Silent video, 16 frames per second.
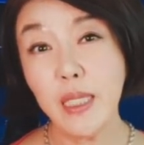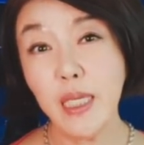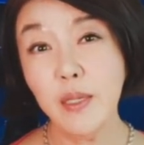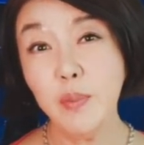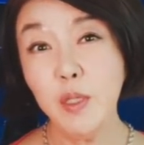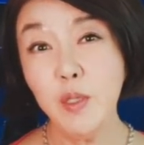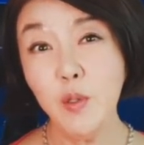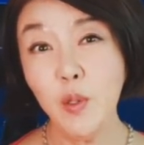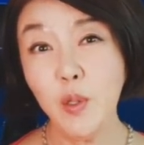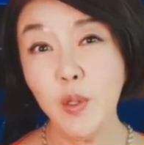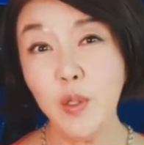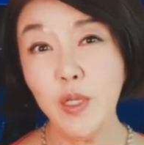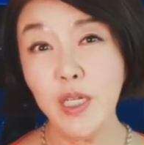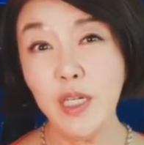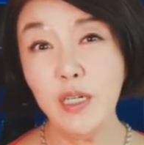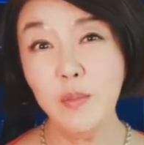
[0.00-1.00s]
이번
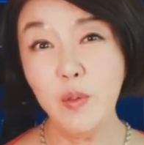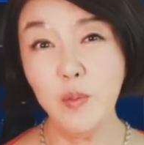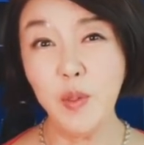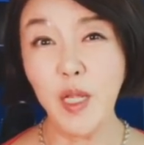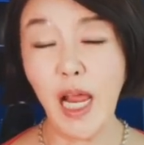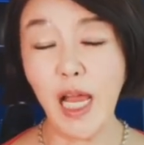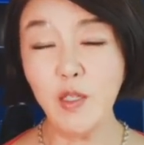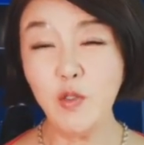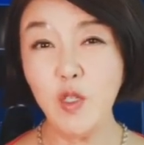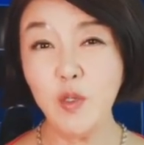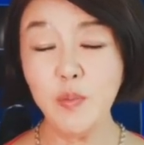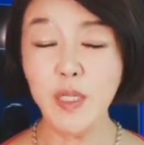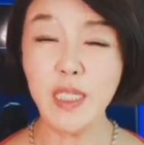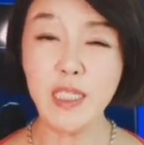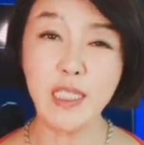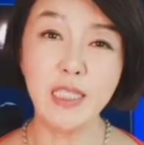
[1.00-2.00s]
토론을 보면 아주
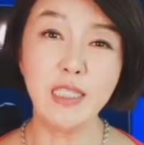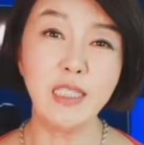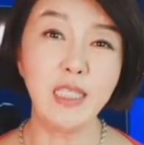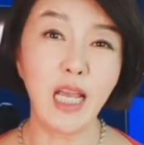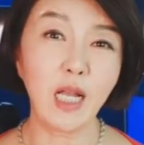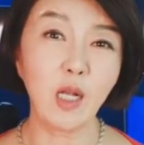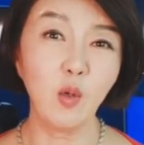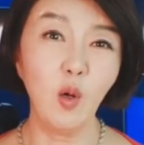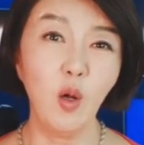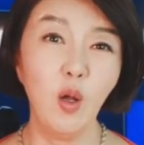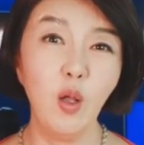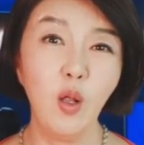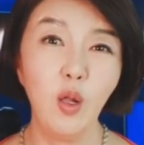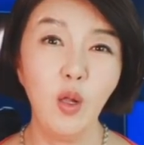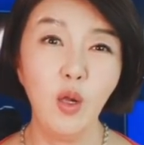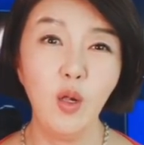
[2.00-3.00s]

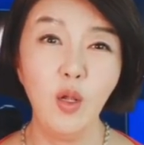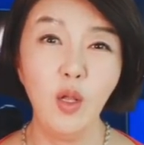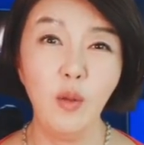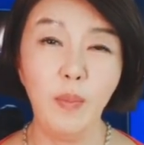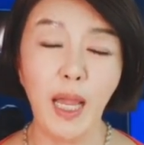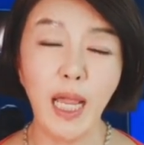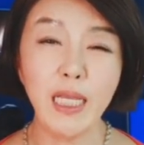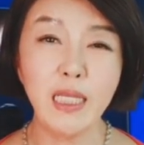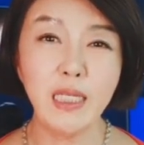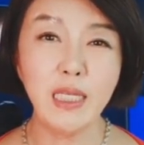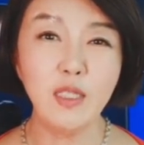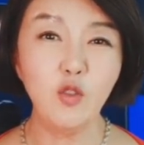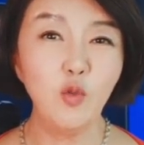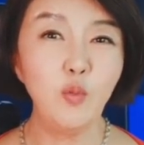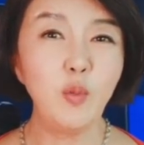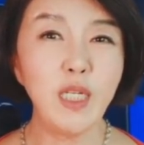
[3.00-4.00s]
흥미진진했고
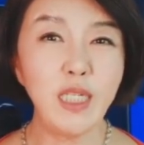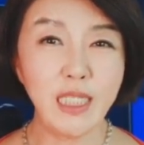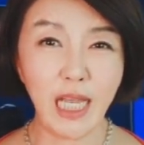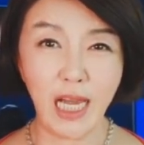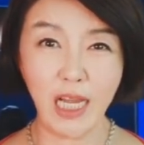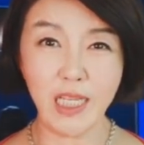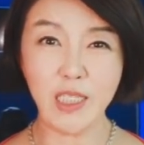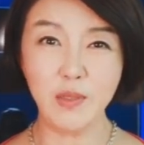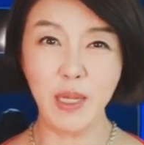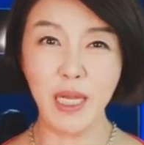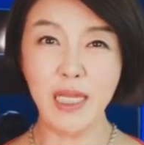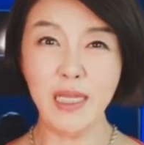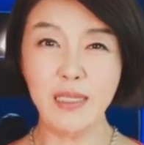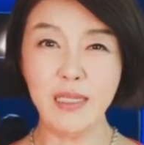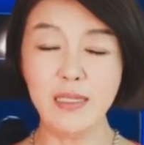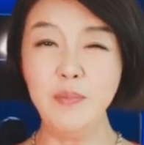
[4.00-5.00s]
바이든이 준비는
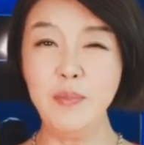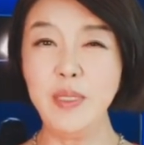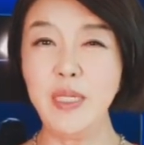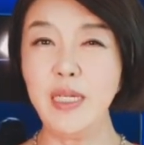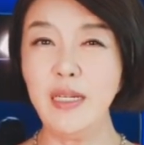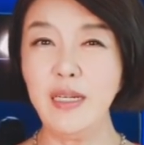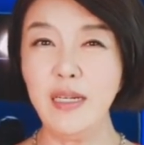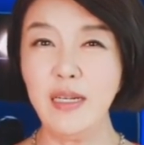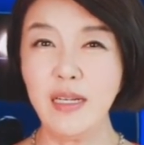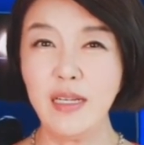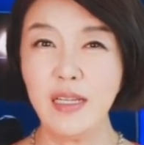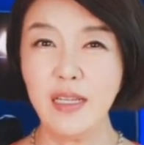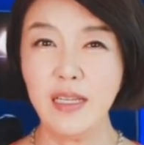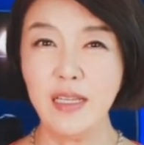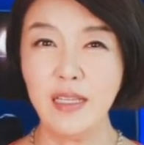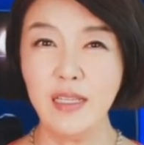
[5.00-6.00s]
잘했지만 트럼프를
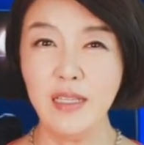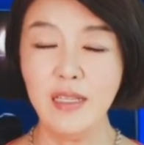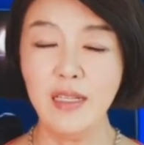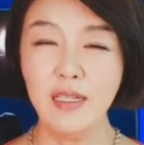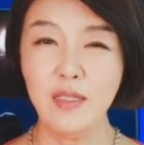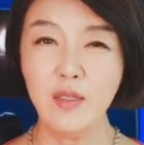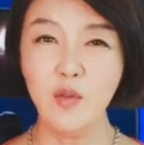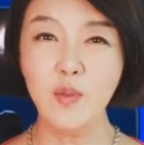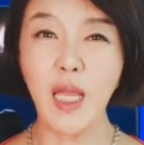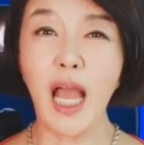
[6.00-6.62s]
좀